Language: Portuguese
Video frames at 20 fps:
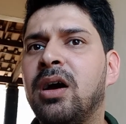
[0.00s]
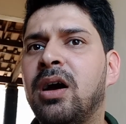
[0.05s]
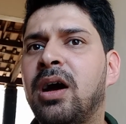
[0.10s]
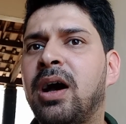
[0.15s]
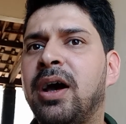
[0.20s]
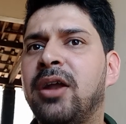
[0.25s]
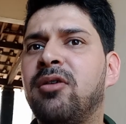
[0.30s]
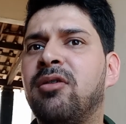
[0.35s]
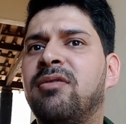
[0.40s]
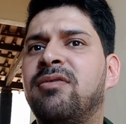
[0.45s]

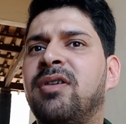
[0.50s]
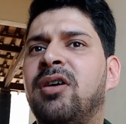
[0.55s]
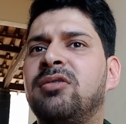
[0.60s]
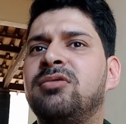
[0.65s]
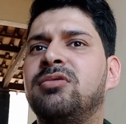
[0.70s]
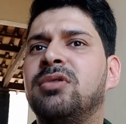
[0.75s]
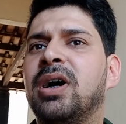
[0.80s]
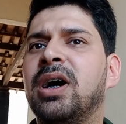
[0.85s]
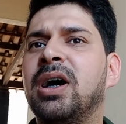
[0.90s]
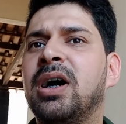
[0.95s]

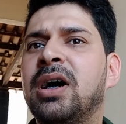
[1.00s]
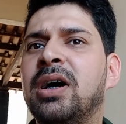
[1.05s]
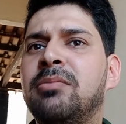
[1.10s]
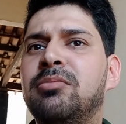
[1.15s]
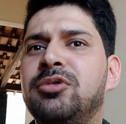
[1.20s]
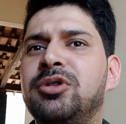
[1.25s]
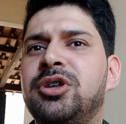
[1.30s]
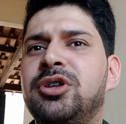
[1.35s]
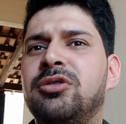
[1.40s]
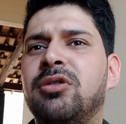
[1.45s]
Ariovaldo
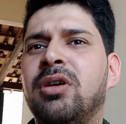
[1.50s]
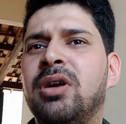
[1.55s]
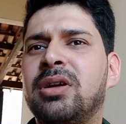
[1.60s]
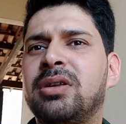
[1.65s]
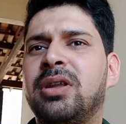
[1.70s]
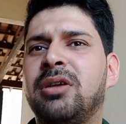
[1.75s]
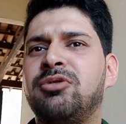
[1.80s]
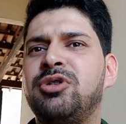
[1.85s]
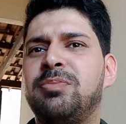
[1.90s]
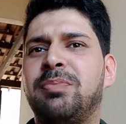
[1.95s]
Ramos, ó,
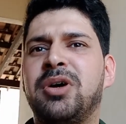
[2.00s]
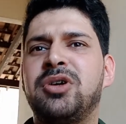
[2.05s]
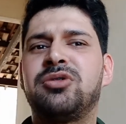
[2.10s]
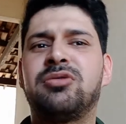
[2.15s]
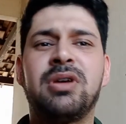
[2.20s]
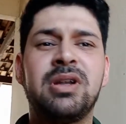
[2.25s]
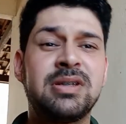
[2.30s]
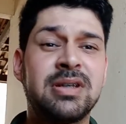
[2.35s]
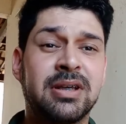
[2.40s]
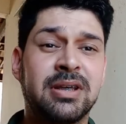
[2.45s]
tem uns
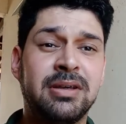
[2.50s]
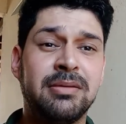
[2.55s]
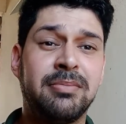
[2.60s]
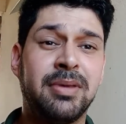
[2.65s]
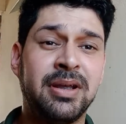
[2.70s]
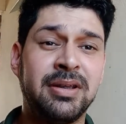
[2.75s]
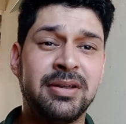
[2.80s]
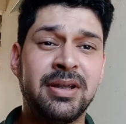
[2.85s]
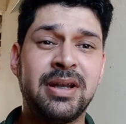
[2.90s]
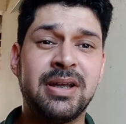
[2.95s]
pastores aqui
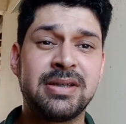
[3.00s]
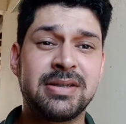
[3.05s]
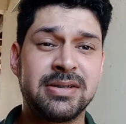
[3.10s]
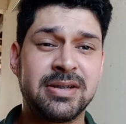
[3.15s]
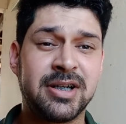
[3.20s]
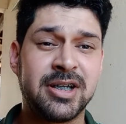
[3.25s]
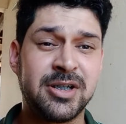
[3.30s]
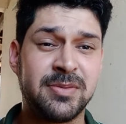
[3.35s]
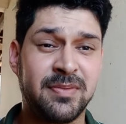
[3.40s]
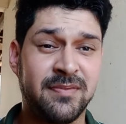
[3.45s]
bem
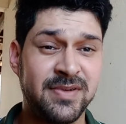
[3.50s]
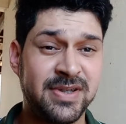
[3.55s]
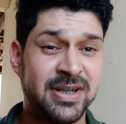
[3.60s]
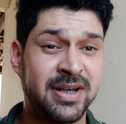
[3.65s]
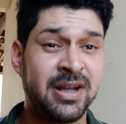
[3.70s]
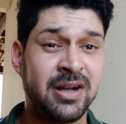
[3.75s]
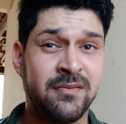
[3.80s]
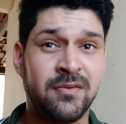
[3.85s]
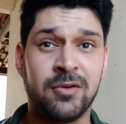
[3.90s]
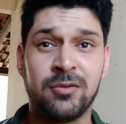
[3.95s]
interessantes para você
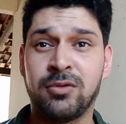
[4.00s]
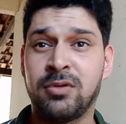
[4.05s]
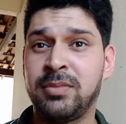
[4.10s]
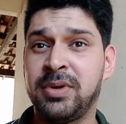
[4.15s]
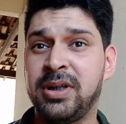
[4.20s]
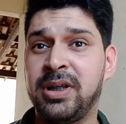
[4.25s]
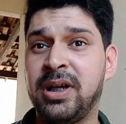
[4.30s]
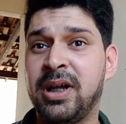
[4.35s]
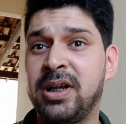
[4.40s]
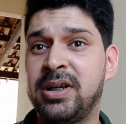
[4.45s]
gravar o nome
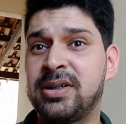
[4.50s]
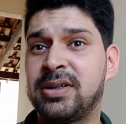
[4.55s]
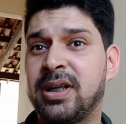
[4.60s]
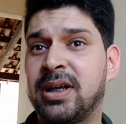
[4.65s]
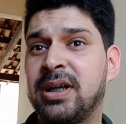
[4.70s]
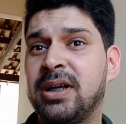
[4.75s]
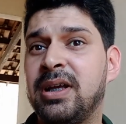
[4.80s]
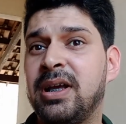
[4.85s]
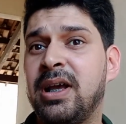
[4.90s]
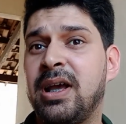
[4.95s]
deles,
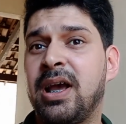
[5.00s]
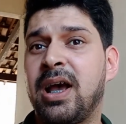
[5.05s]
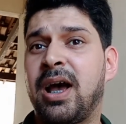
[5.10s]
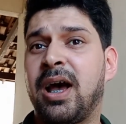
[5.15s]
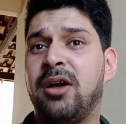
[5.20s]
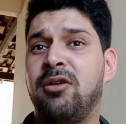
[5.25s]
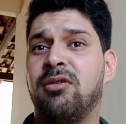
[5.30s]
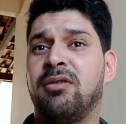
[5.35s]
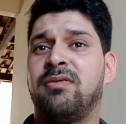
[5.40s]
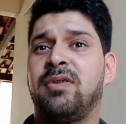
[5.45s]
tá?
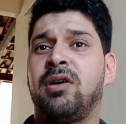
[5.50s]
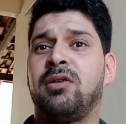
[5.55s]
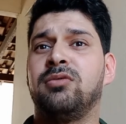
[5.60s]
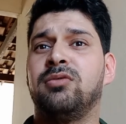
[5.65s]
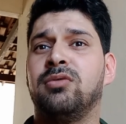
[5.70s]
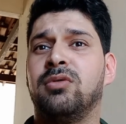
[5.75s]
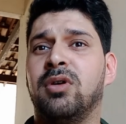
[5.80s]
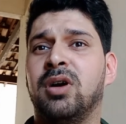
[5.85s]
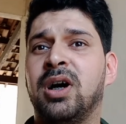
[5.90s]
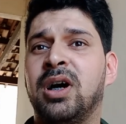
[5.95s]

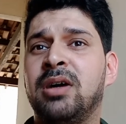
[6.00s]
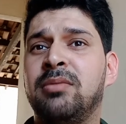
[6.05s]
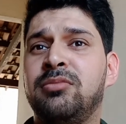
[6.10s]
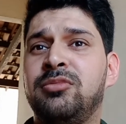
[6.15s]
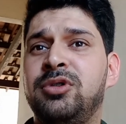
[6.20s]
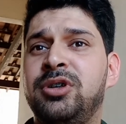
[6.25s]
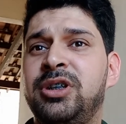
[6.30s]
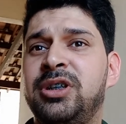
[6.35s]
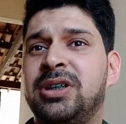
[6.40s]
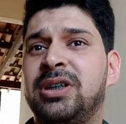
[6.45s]
Ariovaldo
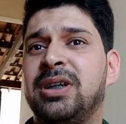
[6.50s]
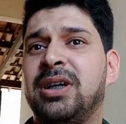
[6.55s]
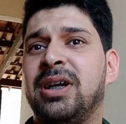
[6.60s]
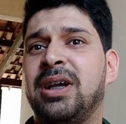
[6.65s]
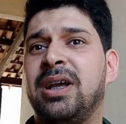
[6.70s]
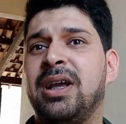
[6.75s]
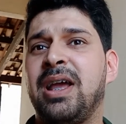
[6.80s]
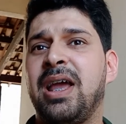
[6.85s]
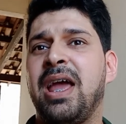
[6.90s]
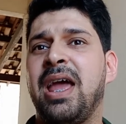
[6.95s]
Ramos,
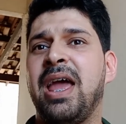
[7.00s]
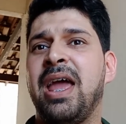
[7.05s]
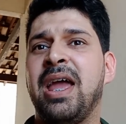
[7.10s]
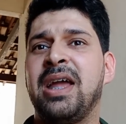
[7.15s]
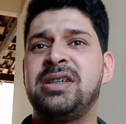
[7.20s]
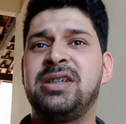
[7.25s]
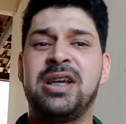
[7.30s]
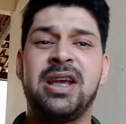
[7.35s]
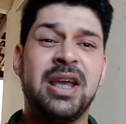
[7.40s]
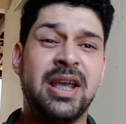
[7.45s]

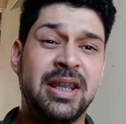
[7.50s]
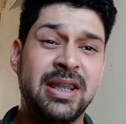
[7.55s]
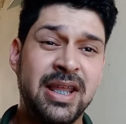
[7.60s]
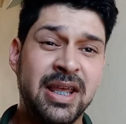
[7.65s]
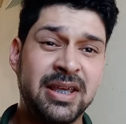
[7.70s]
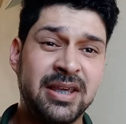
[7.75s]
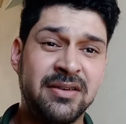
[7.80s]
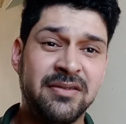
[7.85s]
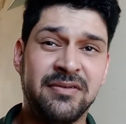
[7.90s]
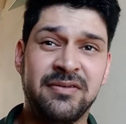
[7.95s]
Ed
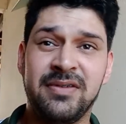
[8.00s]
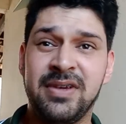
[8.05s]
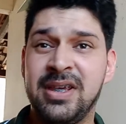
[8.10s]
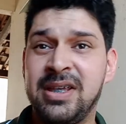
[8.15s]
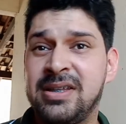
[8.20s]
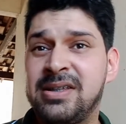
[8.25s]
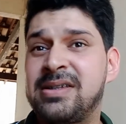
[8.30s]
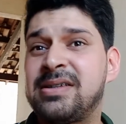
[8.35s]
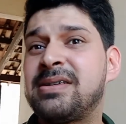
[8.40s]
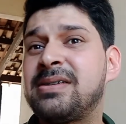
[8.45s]

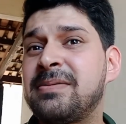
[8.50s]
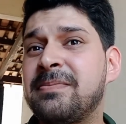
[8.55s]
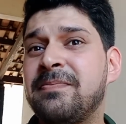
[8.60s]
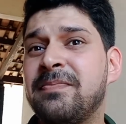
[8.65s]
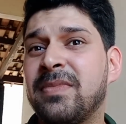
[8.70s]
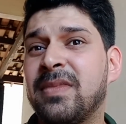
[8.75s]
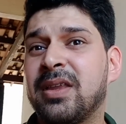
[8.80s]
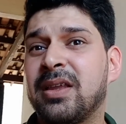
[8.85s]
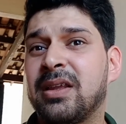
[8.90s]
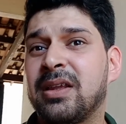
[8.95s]
Renekiewicz,
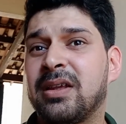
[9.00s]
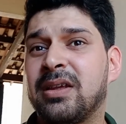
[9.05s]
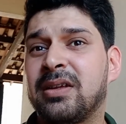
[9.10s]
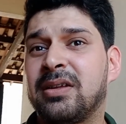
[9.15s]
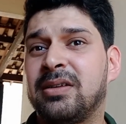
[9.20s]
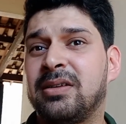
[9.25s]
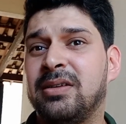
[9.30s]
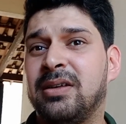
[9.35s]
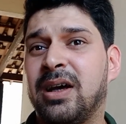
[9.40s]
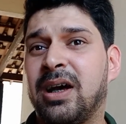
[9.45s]

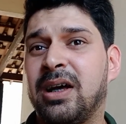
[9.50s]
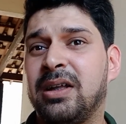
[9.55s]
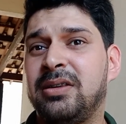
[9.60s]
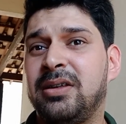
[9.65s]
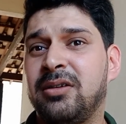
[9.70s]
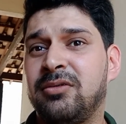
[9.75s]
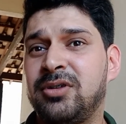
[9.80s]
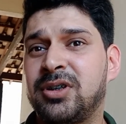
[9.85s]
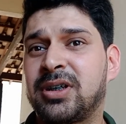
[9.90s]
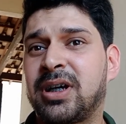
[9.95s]
tá?
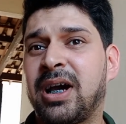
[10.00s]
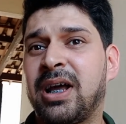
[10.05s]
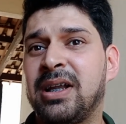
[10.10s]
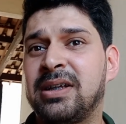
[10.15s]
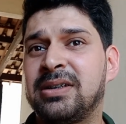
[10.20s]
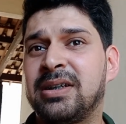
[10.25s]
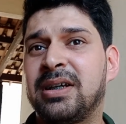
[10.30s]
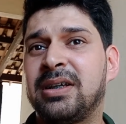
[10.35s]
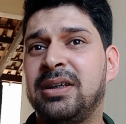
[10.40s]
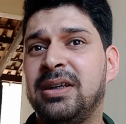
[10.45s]
Tem uns
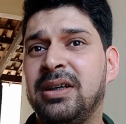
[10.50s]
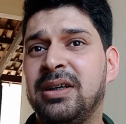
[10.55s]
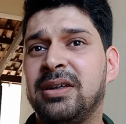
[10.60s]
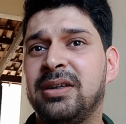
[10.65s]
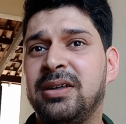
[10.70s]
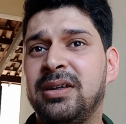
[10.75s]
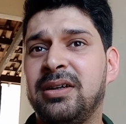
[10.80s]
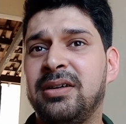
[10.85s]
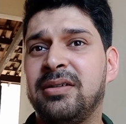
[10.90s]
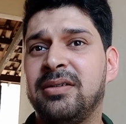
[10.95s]
caras aqui
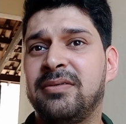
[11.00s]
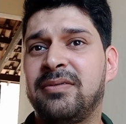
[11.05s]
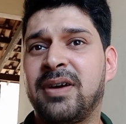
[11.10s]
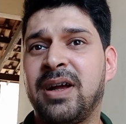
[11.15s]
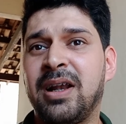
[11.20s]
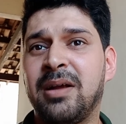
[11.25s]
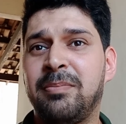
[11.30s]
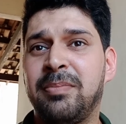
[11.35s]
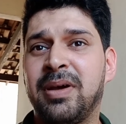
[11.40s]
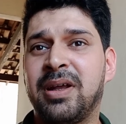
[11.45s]
que
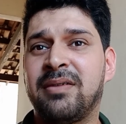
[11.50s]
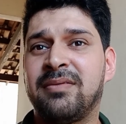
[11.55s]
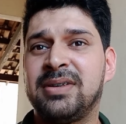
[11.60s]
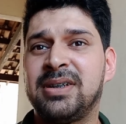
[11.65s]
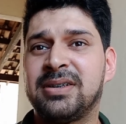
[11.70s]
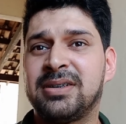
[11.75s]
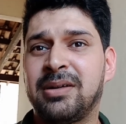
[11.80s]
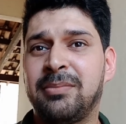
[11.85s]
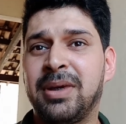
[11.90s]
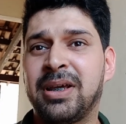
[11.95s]
vale a pena
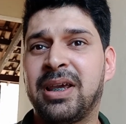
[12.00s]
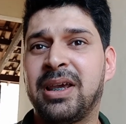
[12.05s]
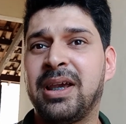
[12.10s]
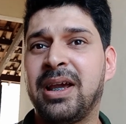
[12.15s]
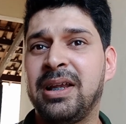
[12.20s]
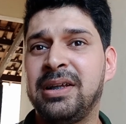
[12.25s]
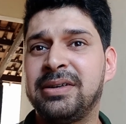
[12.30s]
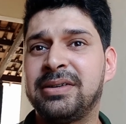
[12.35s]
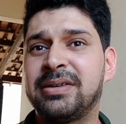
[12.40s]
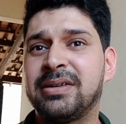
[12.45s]
você saber quem
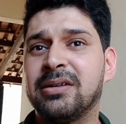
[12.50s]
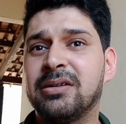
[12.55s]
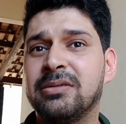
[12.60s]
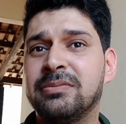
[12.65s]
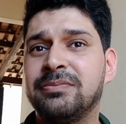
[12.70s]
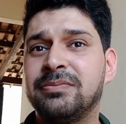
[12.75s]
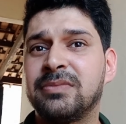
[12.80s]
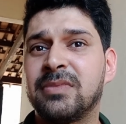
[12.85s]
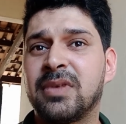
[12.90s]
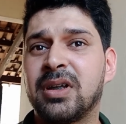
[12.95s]
eles
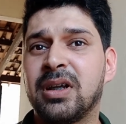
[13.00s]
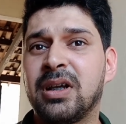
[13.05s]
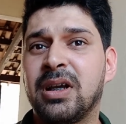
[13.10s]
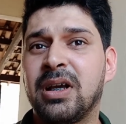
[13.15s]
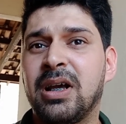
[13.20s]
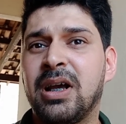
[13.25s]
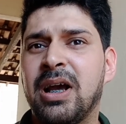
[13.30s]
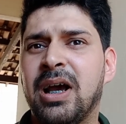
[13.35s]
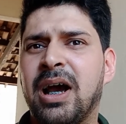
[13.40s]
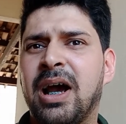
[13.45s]
são.
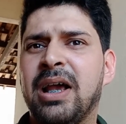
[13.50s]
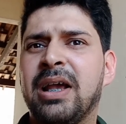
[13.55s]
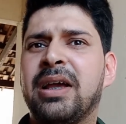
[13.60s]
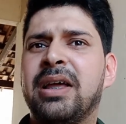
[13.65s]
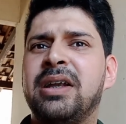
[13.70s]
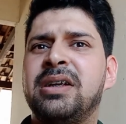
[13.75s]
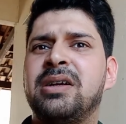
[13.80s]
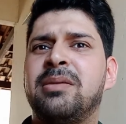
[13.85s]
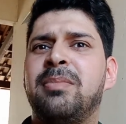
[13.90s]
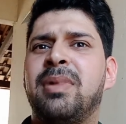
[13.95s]
A
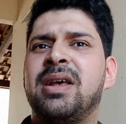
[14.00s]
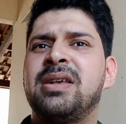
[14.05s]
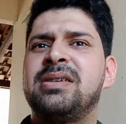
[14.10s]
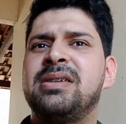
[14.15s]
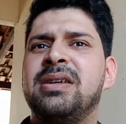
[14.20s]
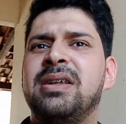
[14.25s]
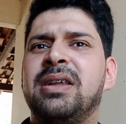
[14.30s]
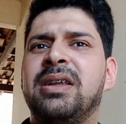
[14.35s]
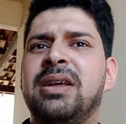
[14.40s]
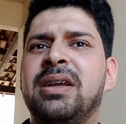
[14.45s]
igreja
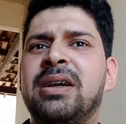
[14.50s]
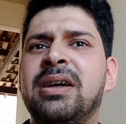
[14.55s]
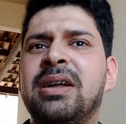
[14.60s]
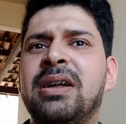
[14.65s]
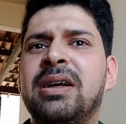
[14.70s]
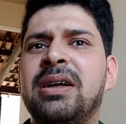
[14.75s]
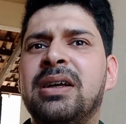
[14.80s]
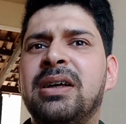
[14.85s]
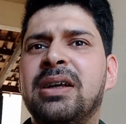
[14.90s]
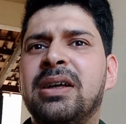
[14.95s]

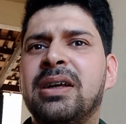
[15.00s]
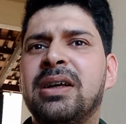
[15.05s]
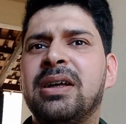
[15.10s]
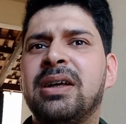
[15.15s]
brasileira